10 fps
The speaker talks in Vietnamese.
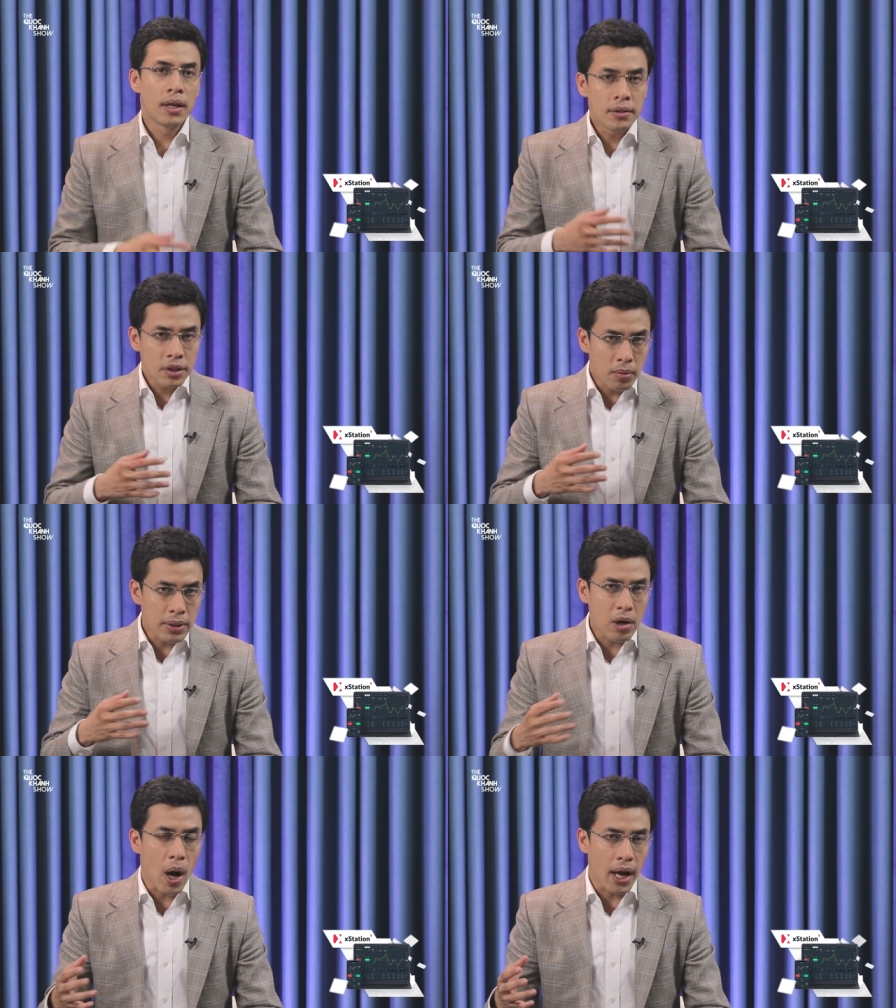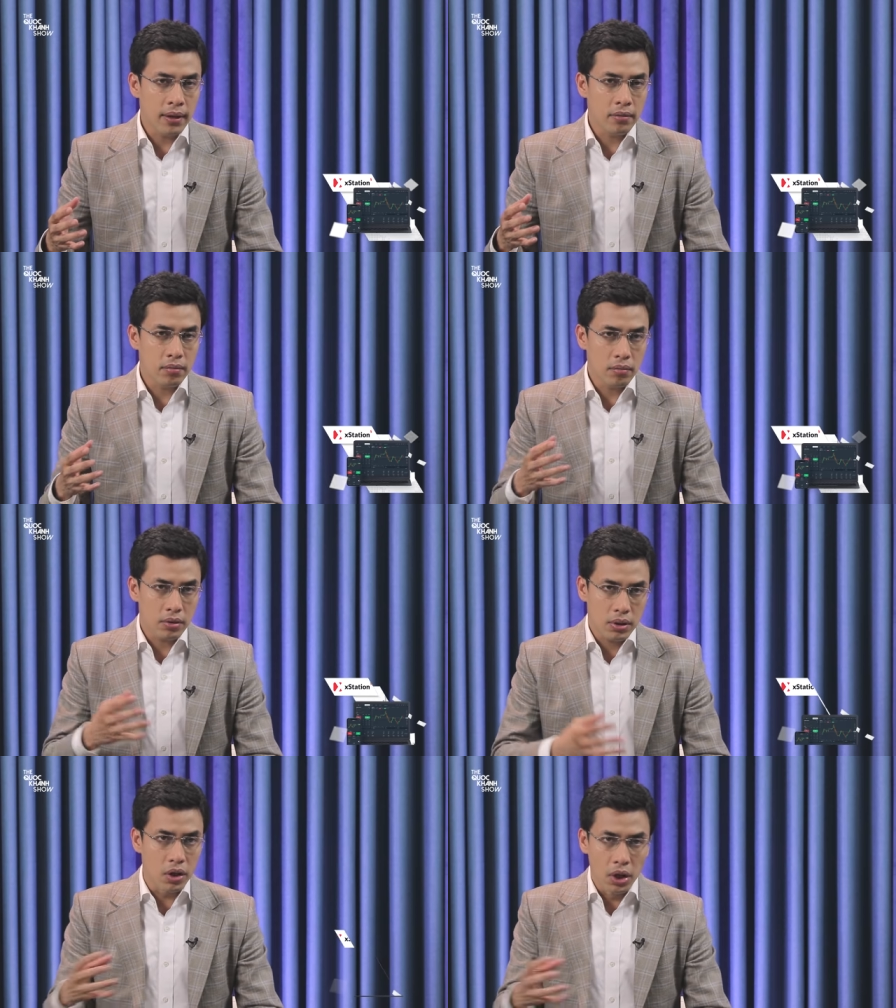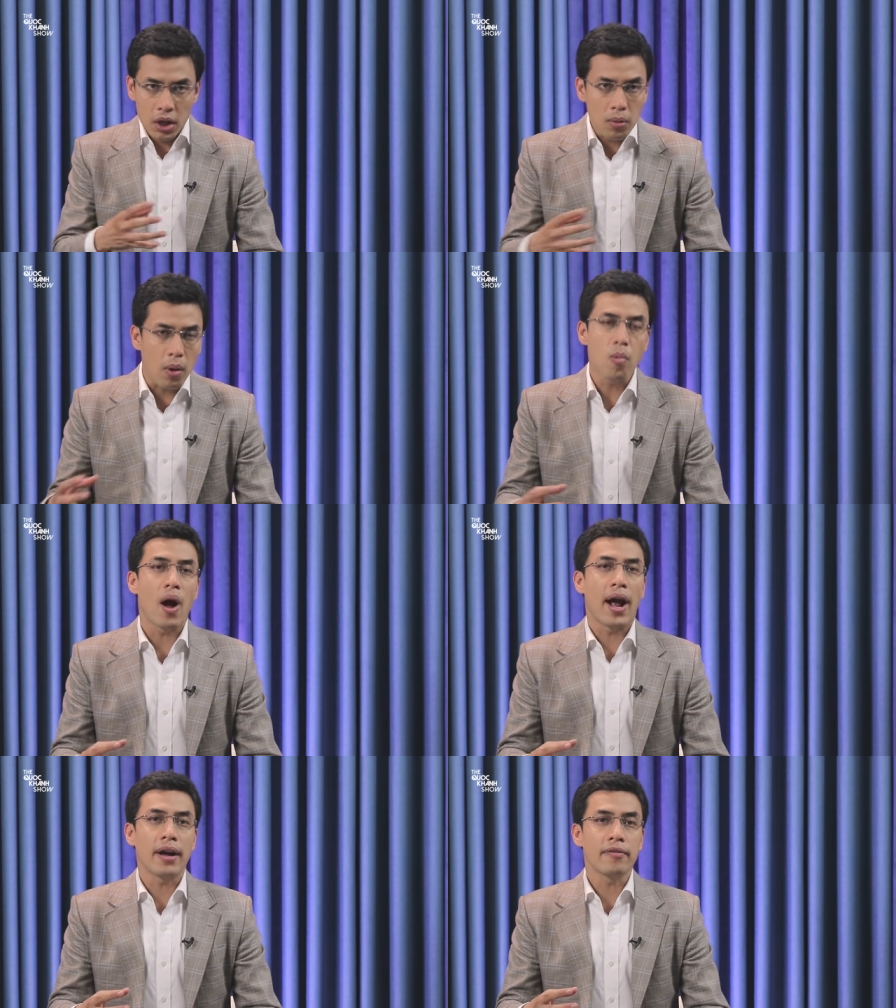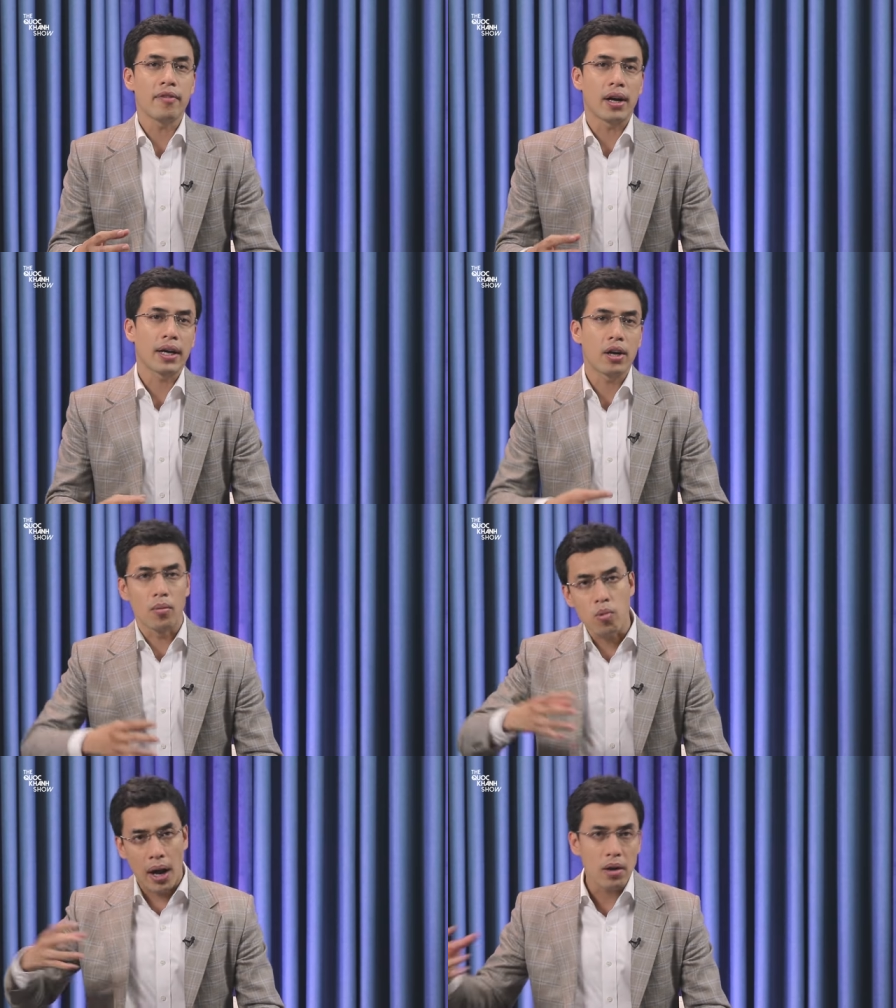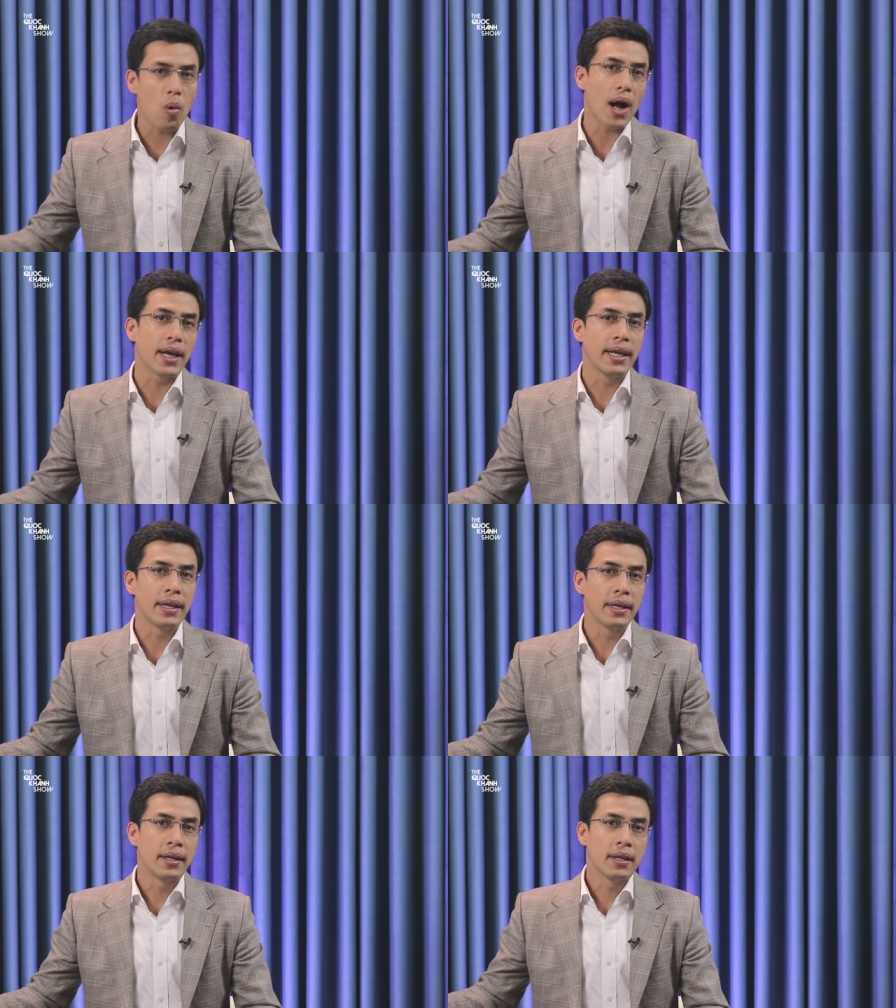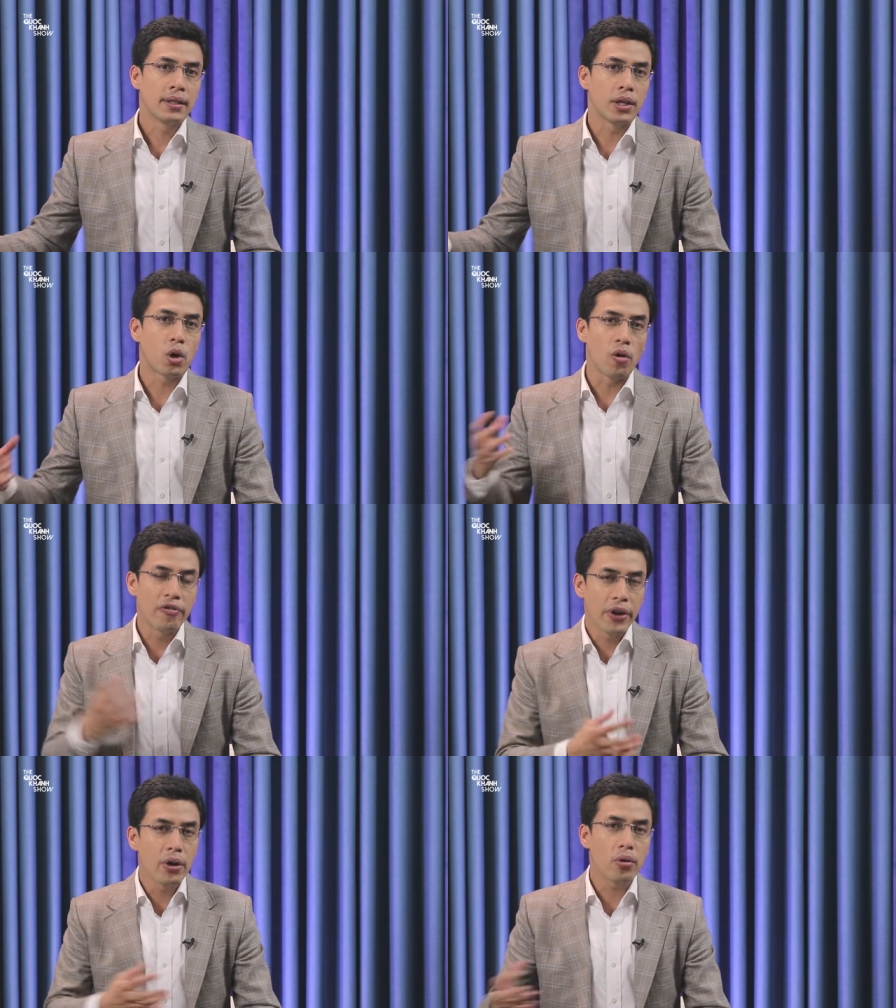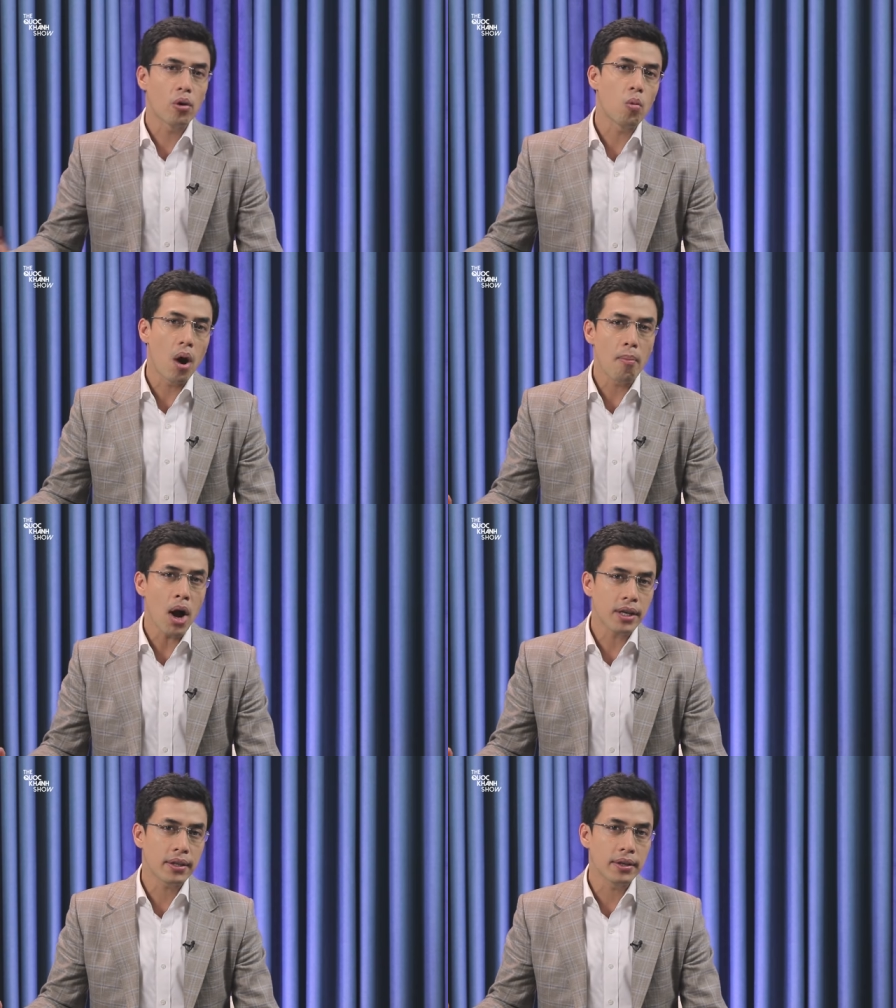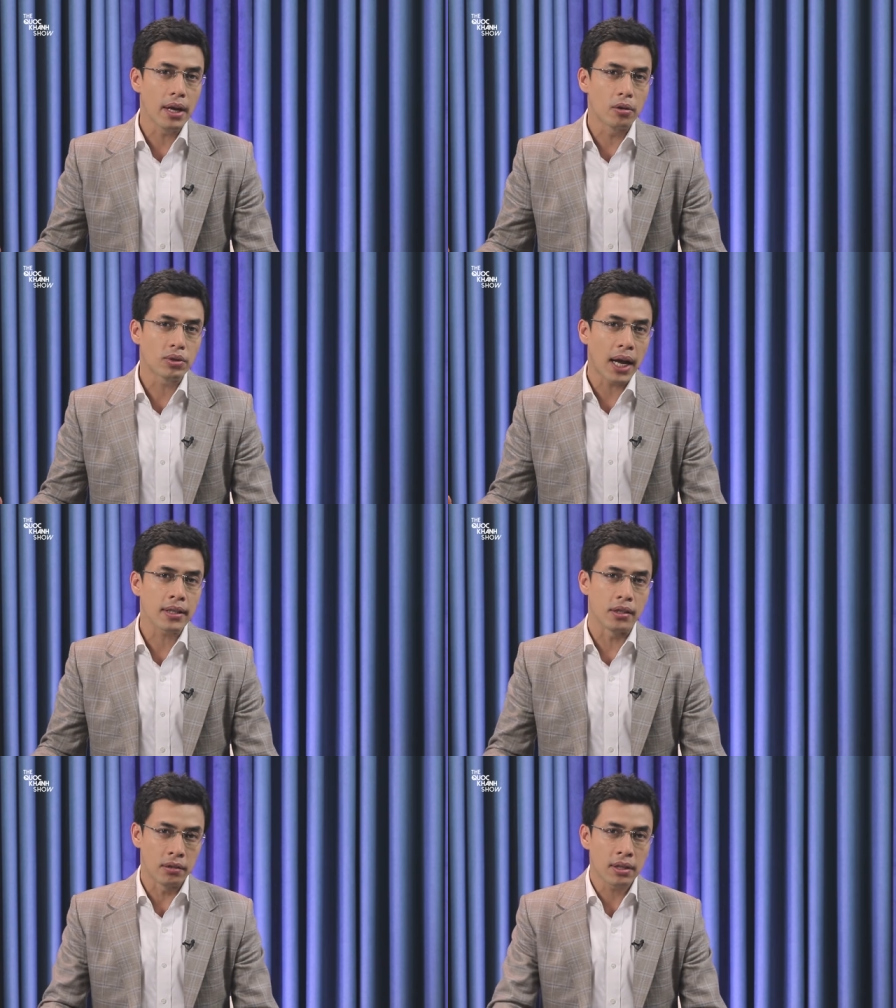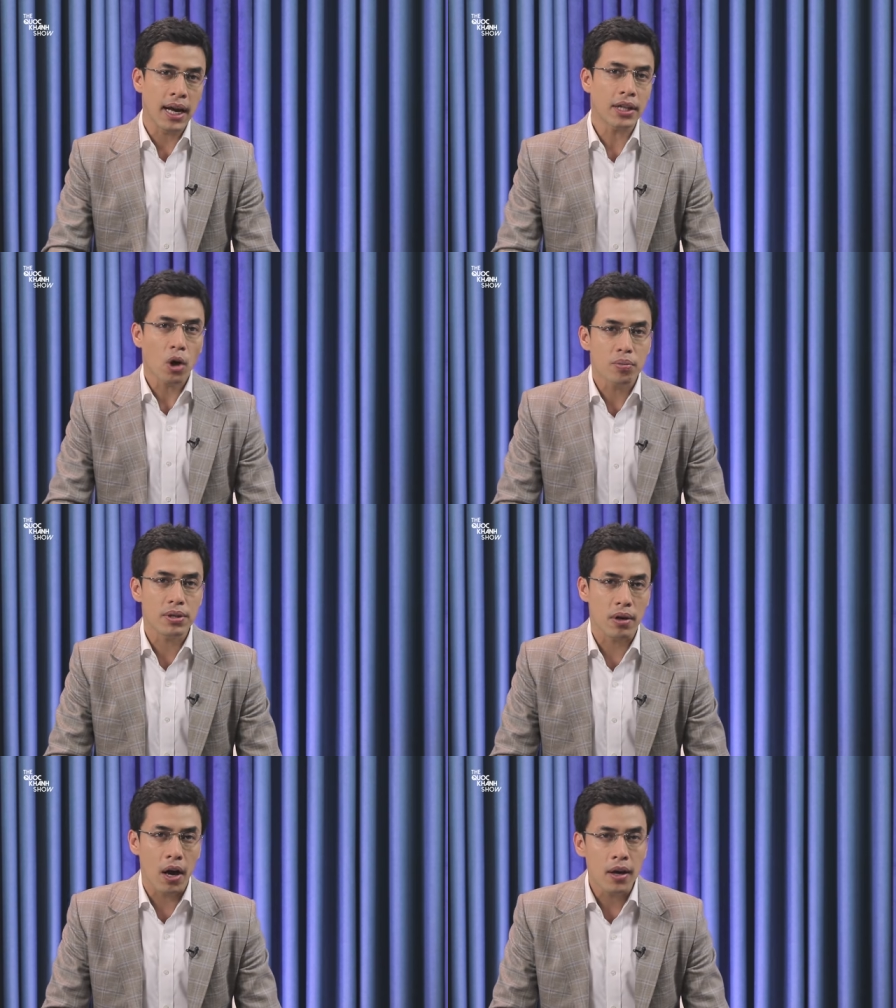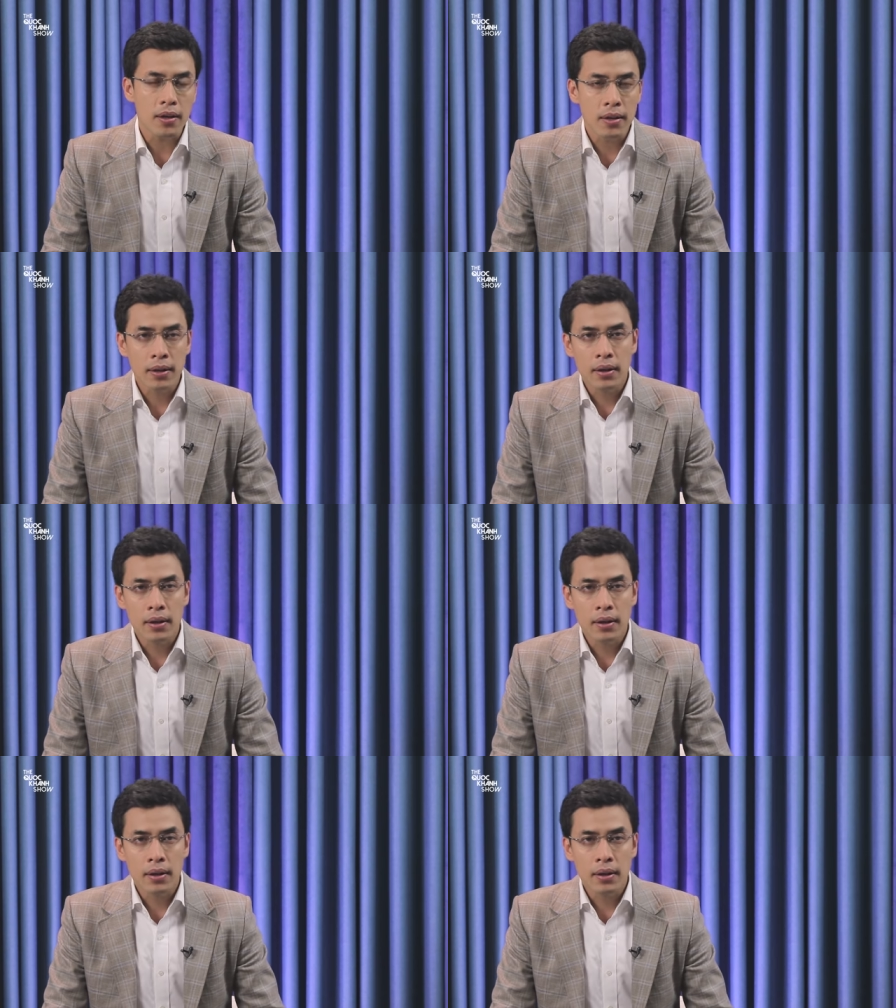Nên trong giai đoạn giữa lúc khủng hoảng và khi khủng hoảng qua đi thì cổ phiếu của Walmart đều tăng trưởng khá tốt sau đó.